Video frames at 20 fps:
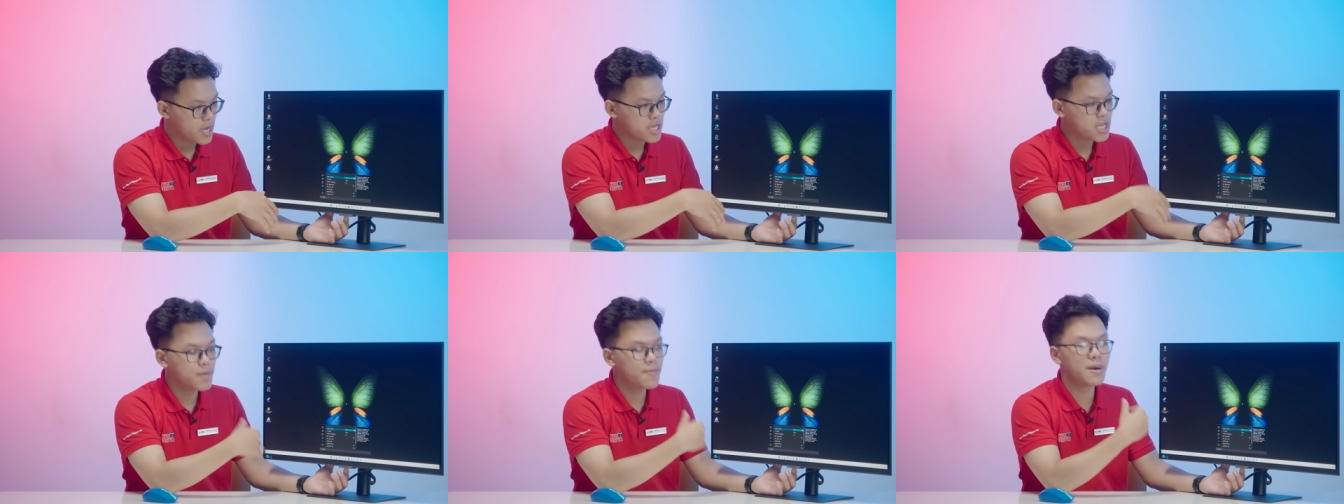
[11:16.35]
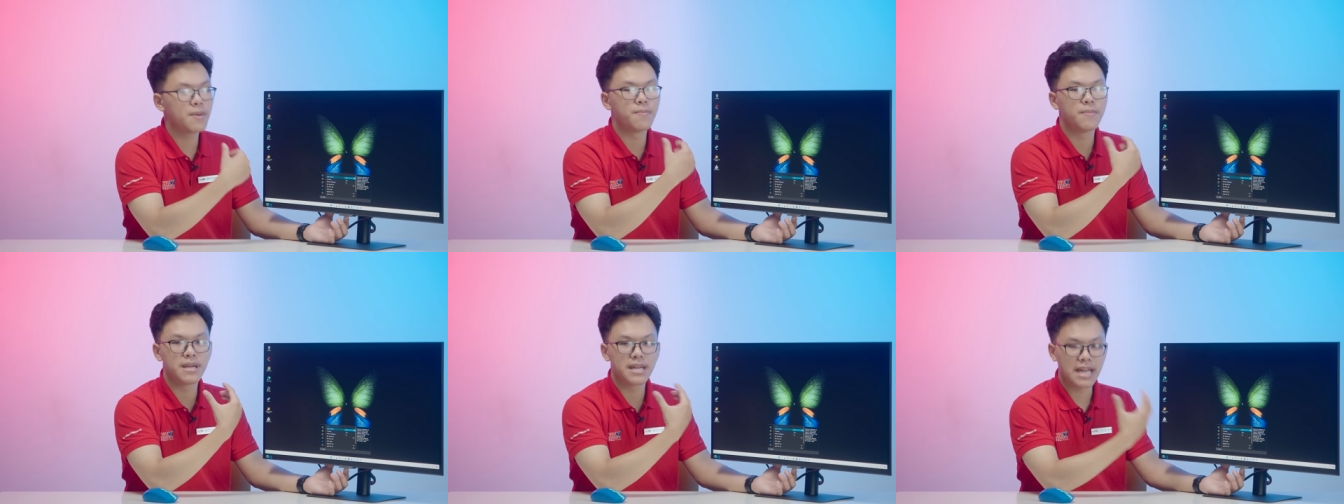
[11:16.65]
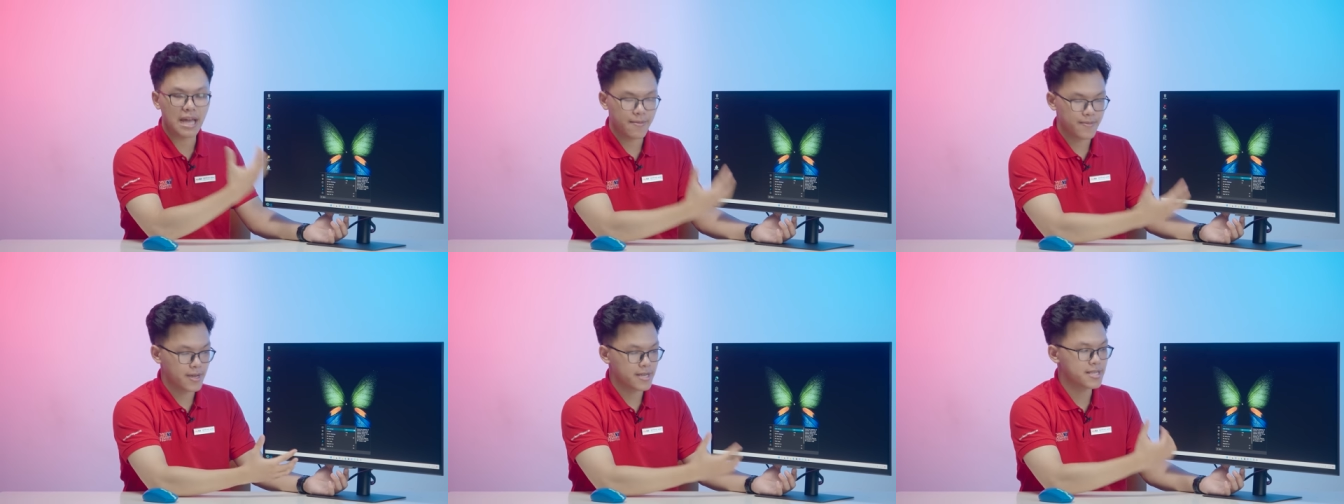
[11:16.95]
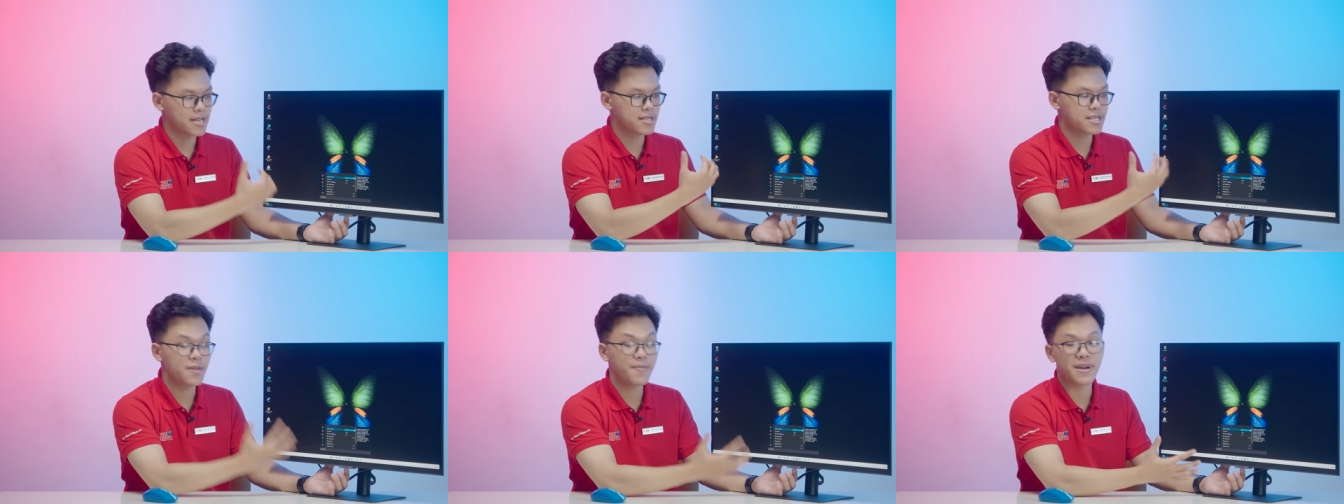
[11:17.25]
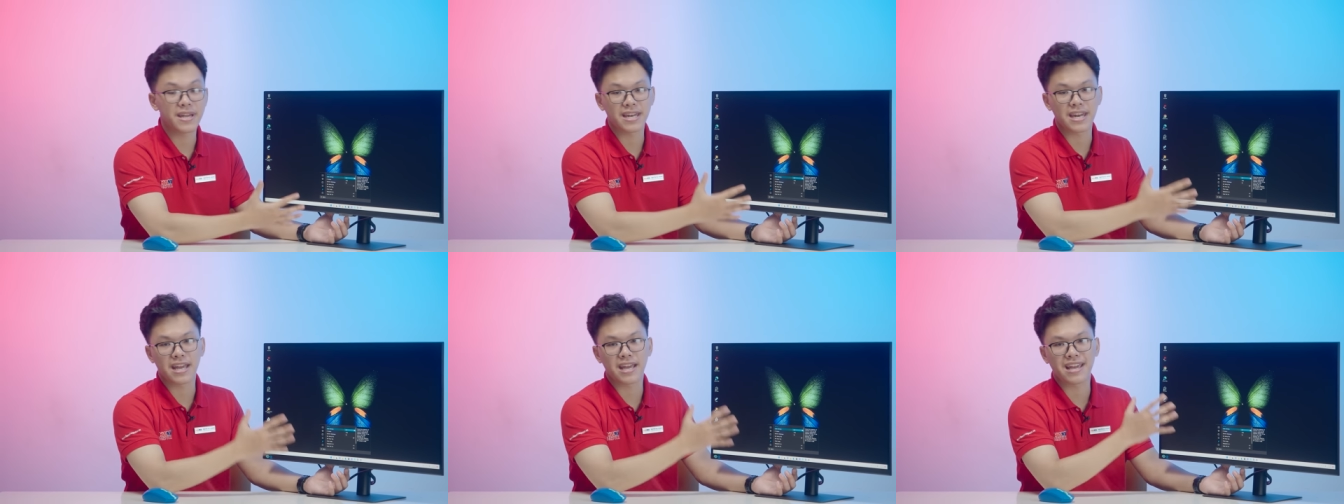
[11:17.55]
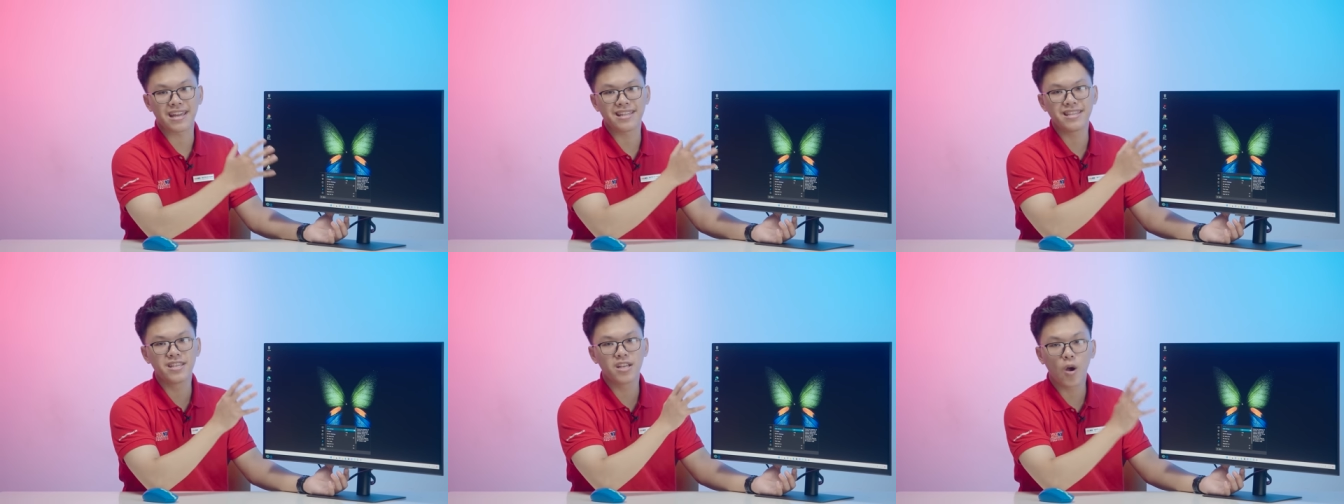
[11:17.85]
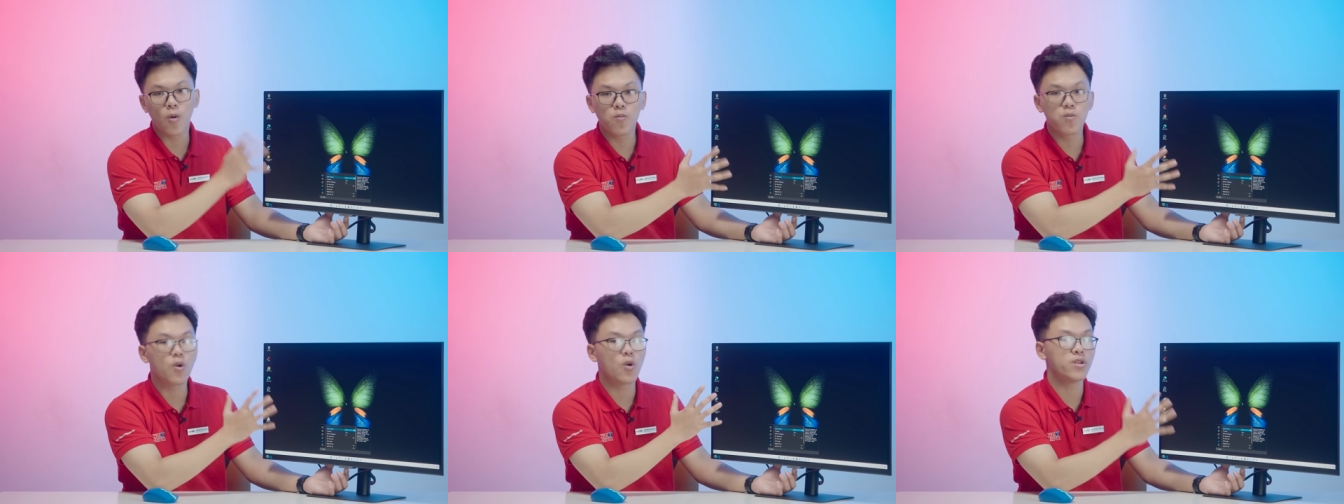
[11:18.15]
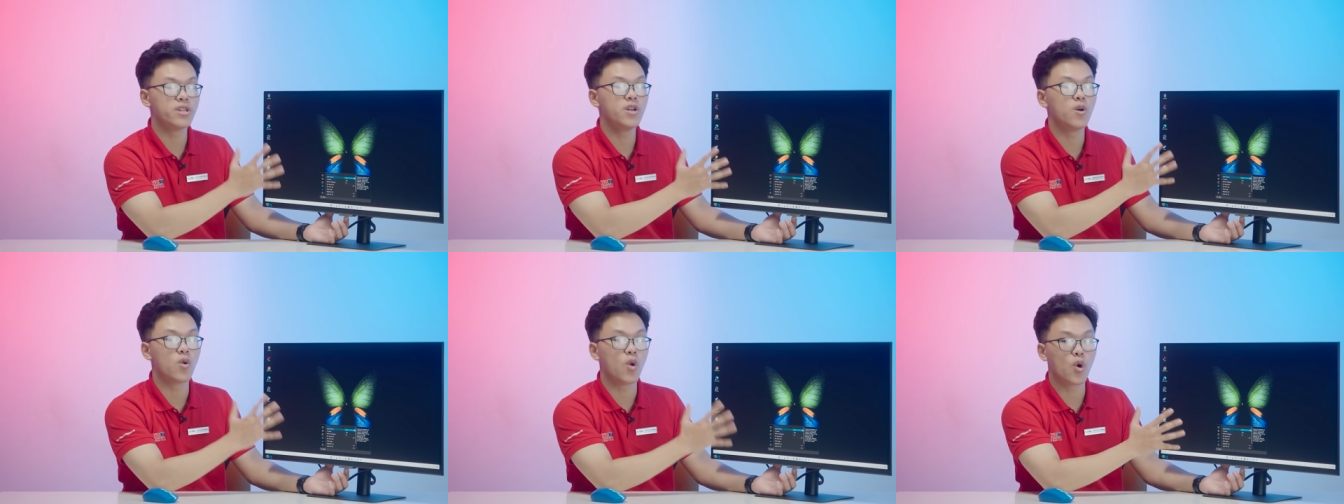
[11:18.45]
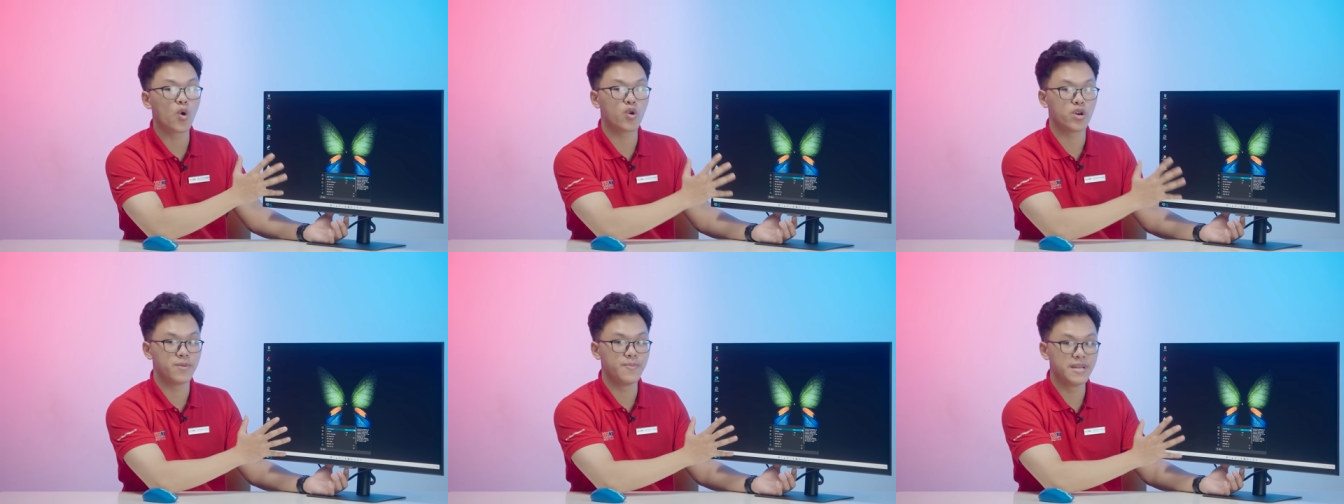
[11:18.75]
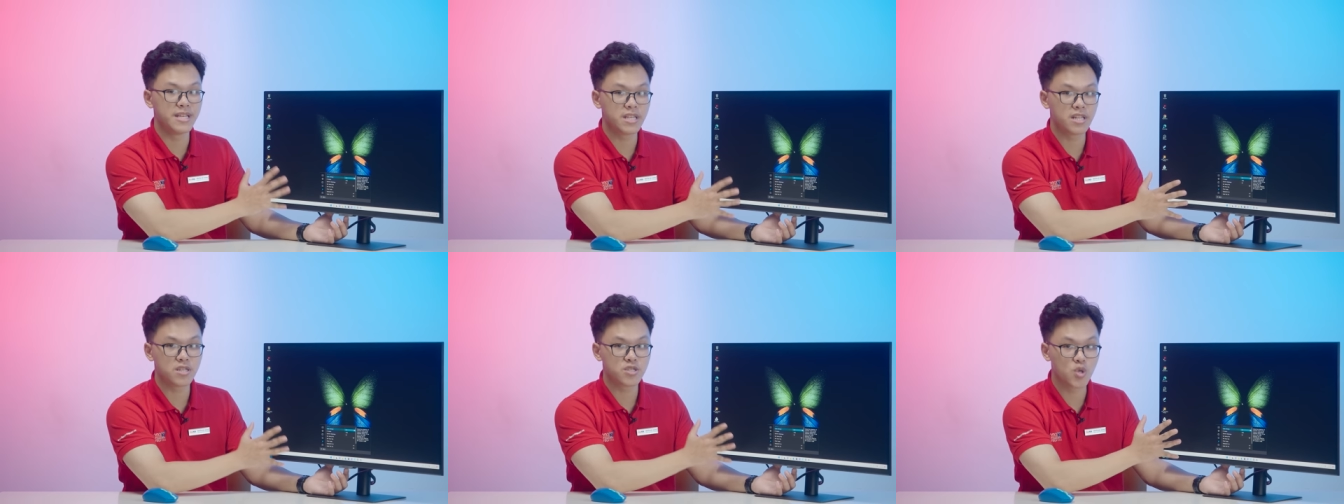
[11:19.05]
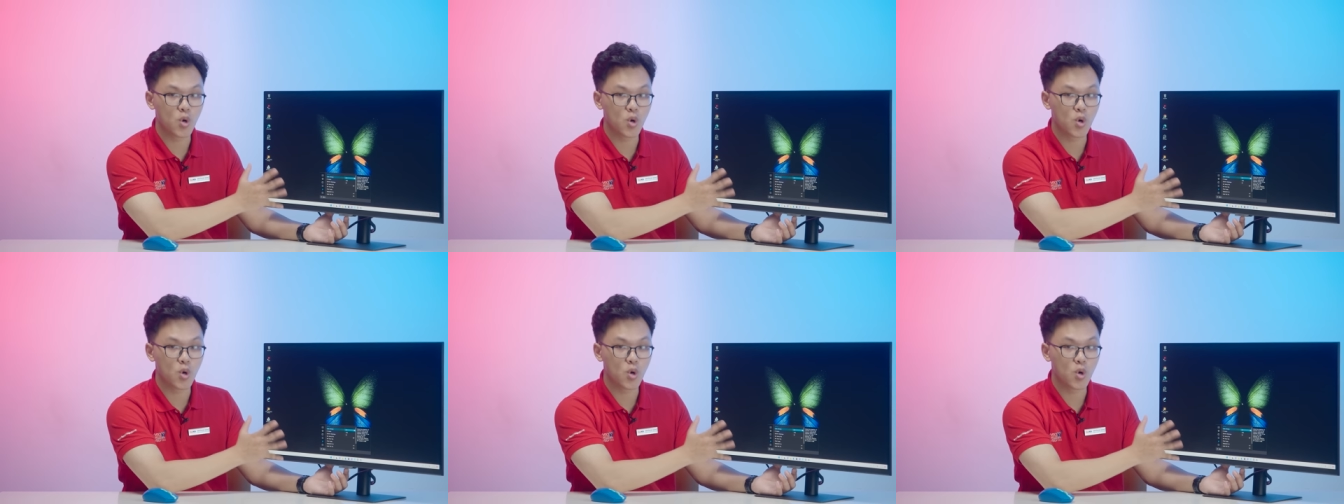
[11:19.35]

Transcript: Nhưng mà mình cảm thấy rằng chiếc màn hình này cái không có nhiều local dimming